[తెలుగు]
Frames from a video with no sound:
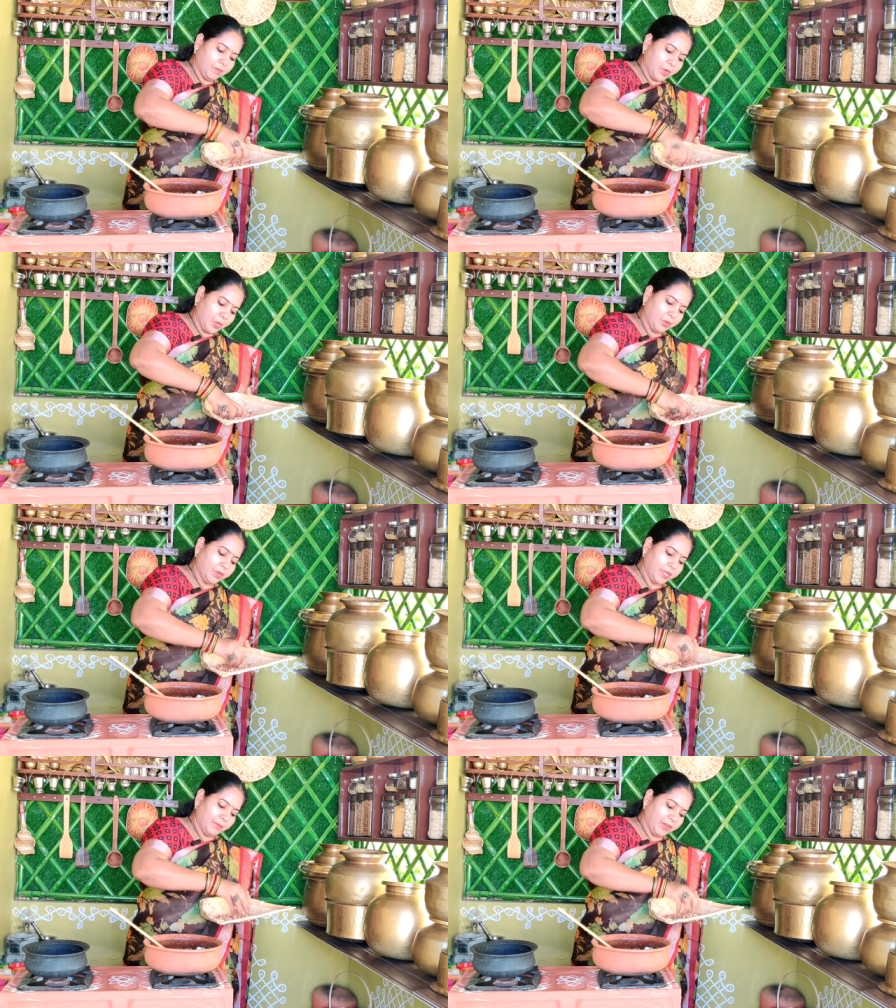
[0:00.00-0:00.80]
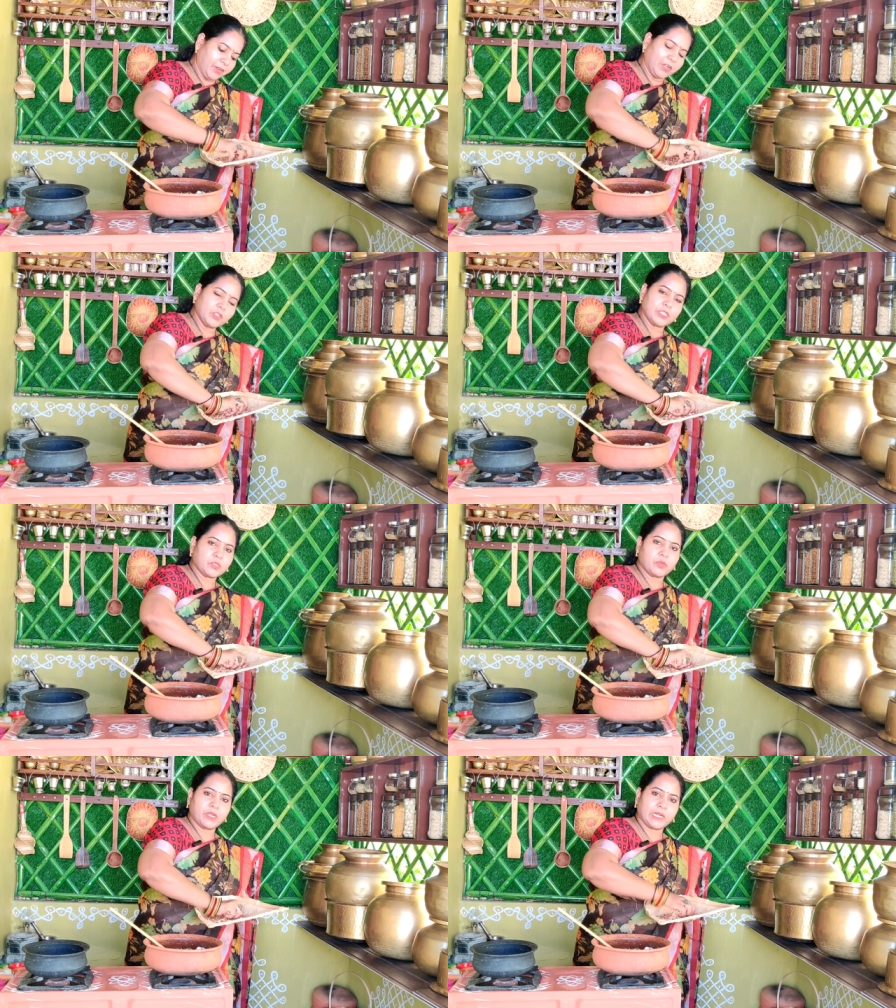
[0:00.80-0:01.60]
పొట్టు ఉంటే మన ఇంట్లో
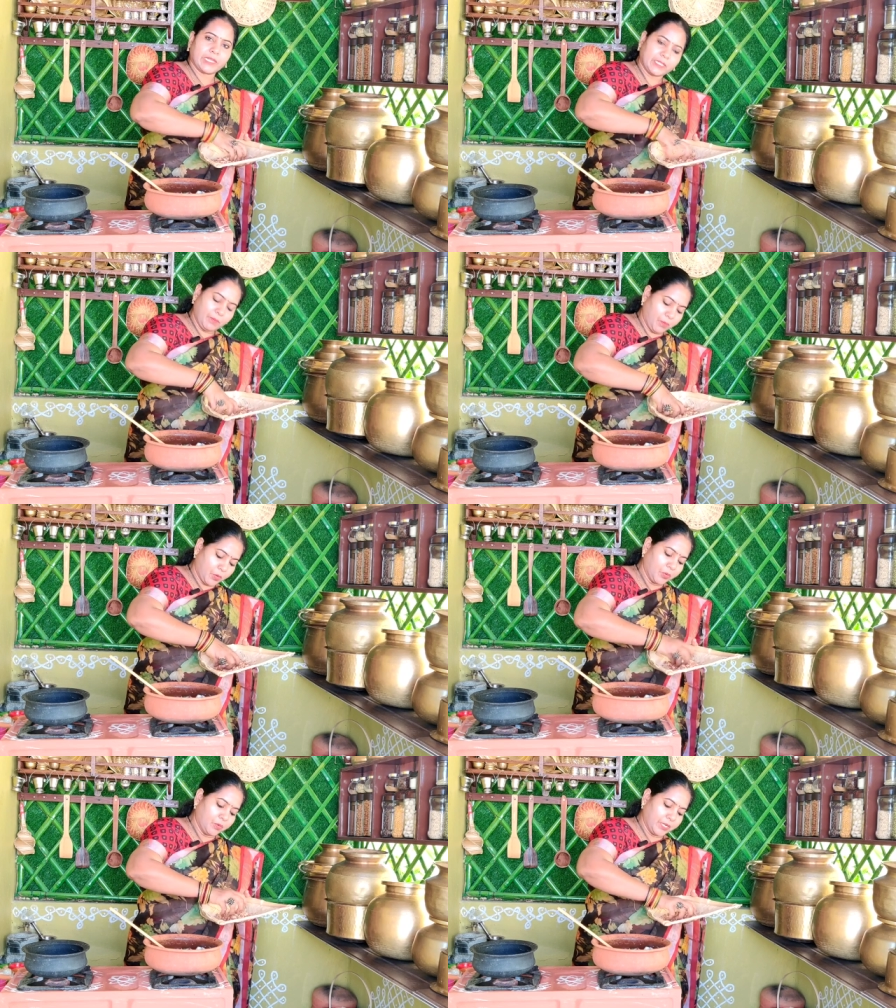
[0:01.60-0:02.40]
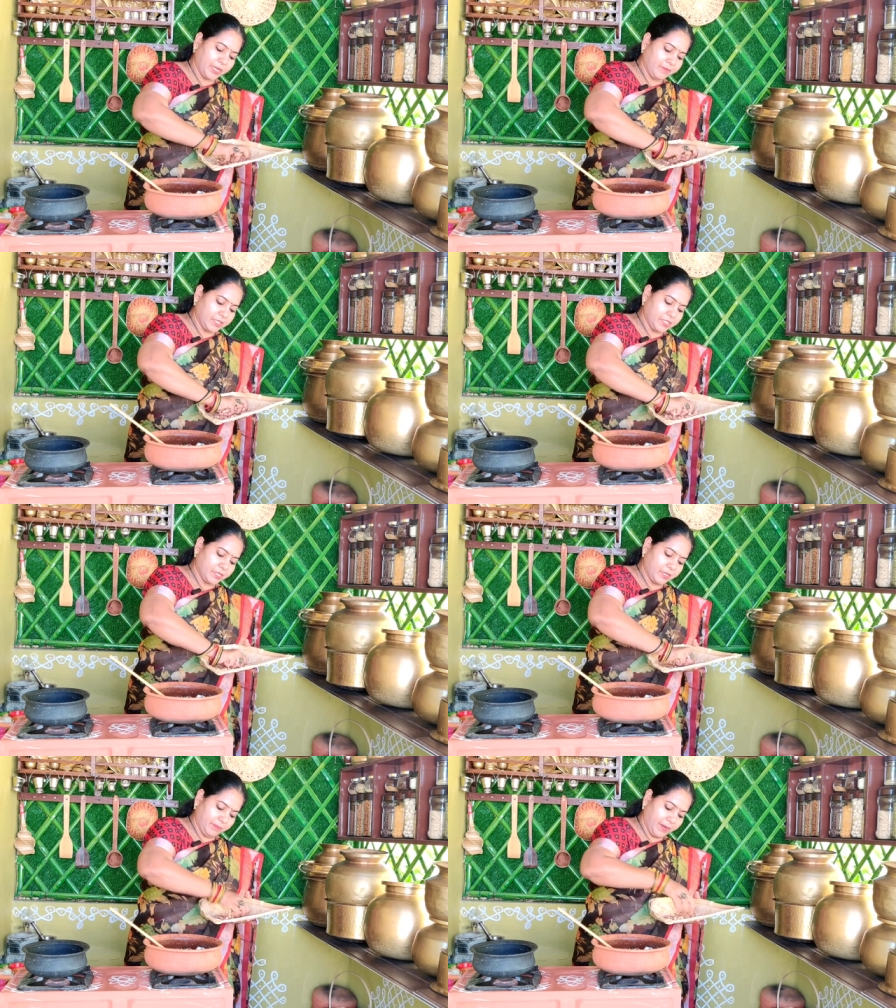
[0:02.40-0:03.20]
చేసుకునేటట్టయితే పొట్టు ఉంటేనే
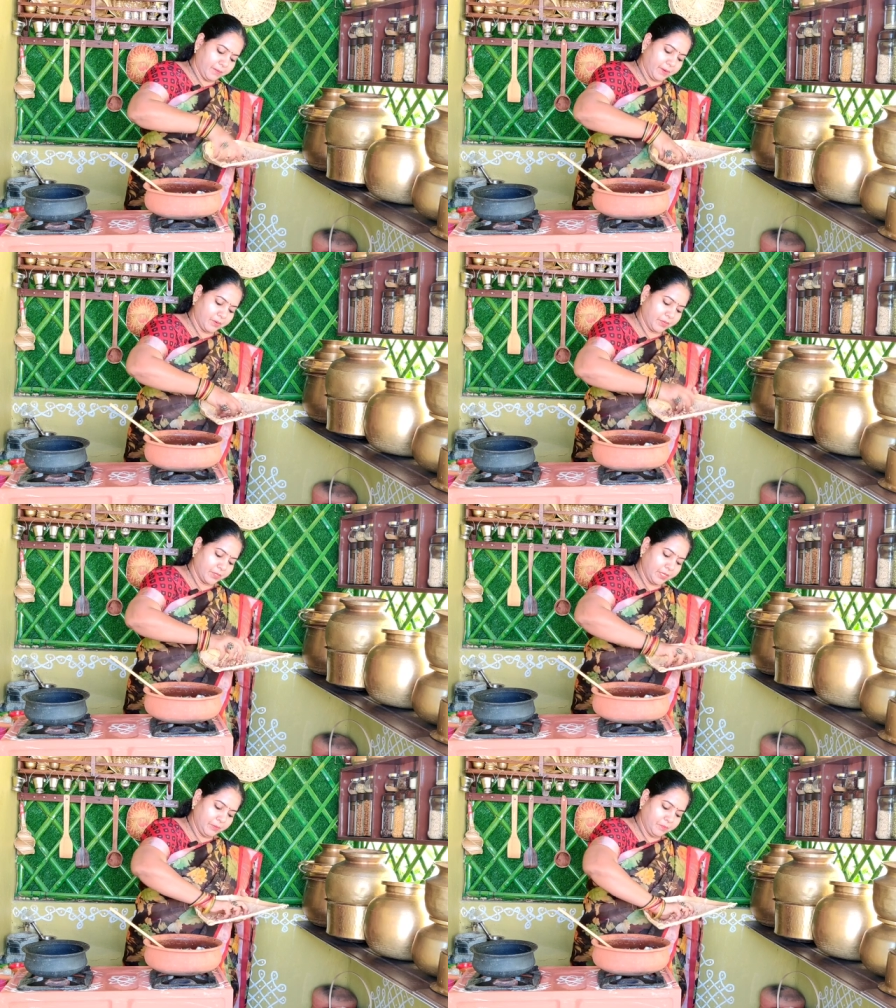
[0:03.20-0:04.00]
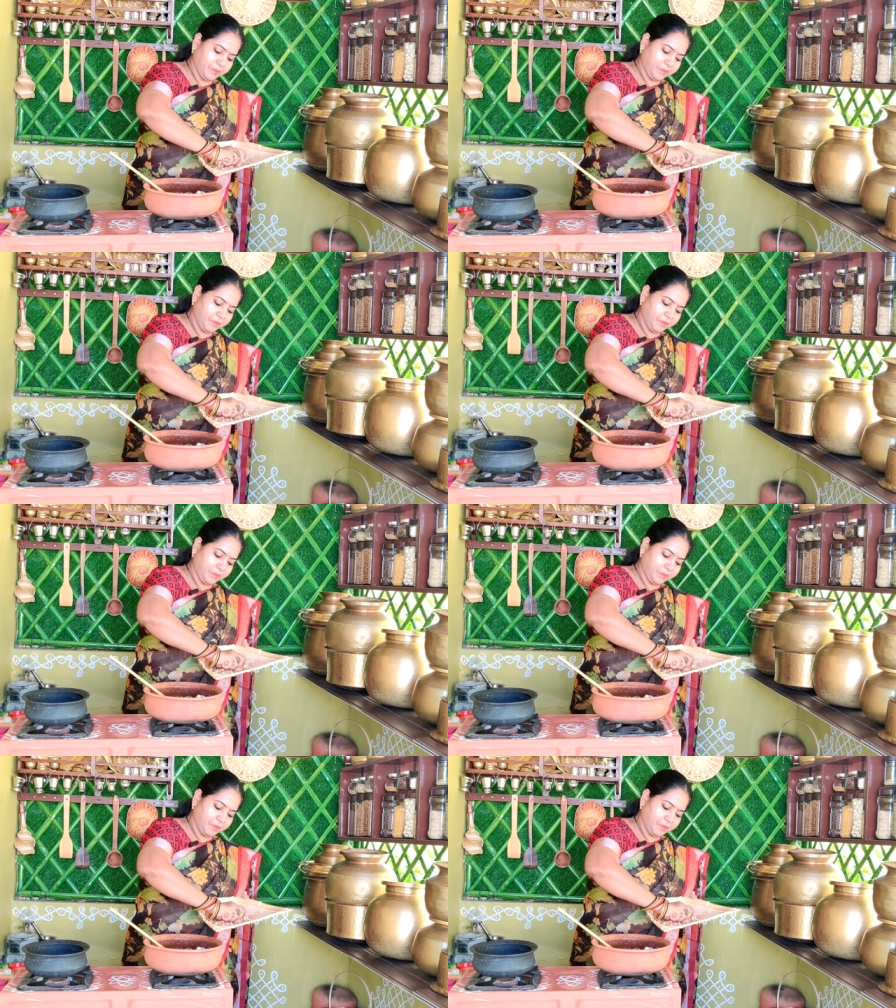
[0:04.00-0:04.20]
మంచిదండి ఫ్రైబర్ ఉంటుంది